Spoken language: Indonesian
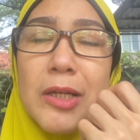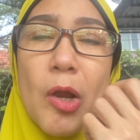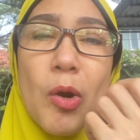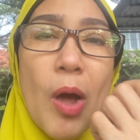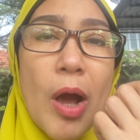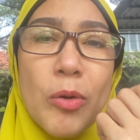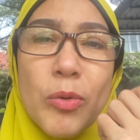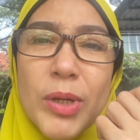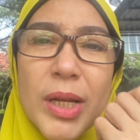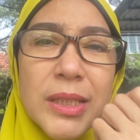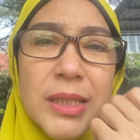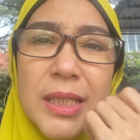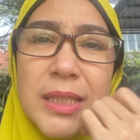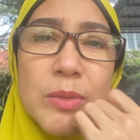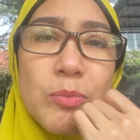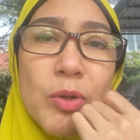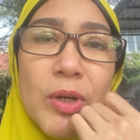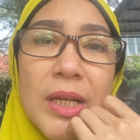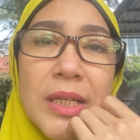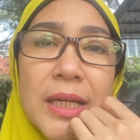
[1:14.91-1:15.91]
kalau aku rasa
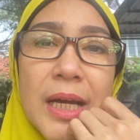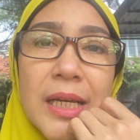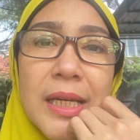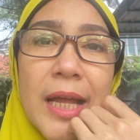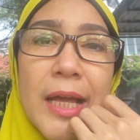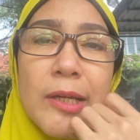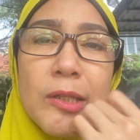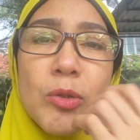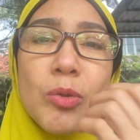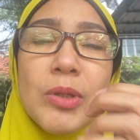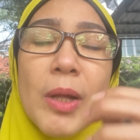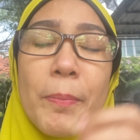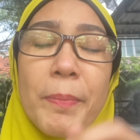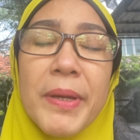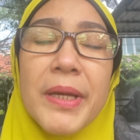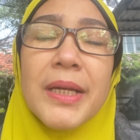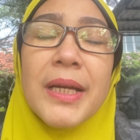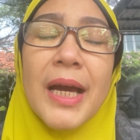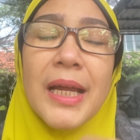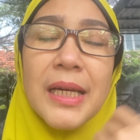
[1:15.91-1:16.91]
sih bukan karena itu
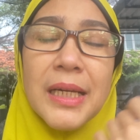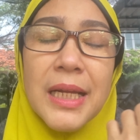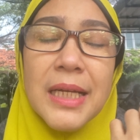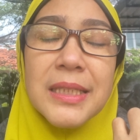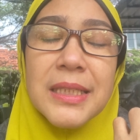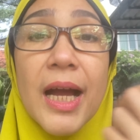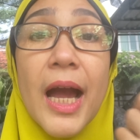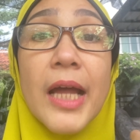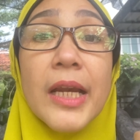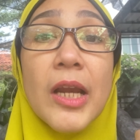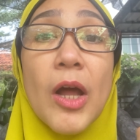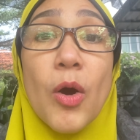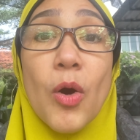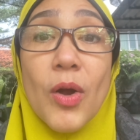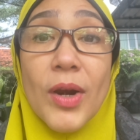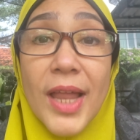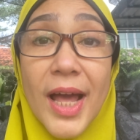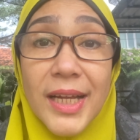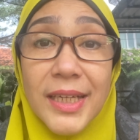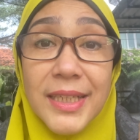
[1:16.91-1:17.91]
tapi karena sih karena
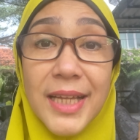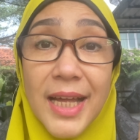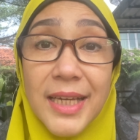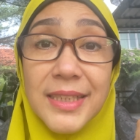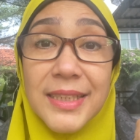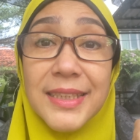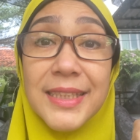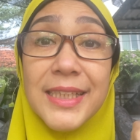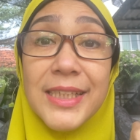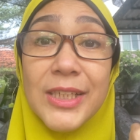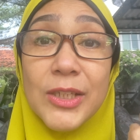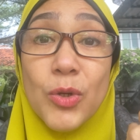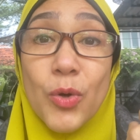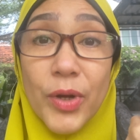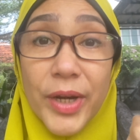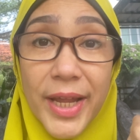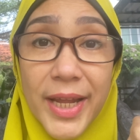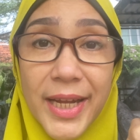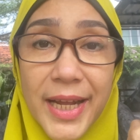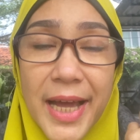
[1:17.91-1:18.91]
kolak dan si
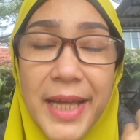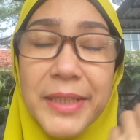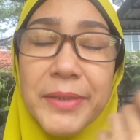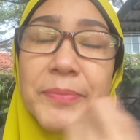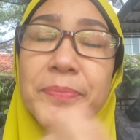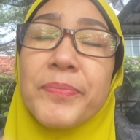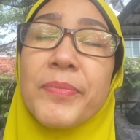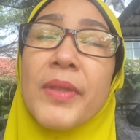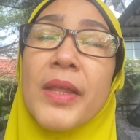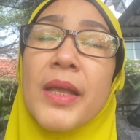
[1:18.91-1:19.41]
gorengan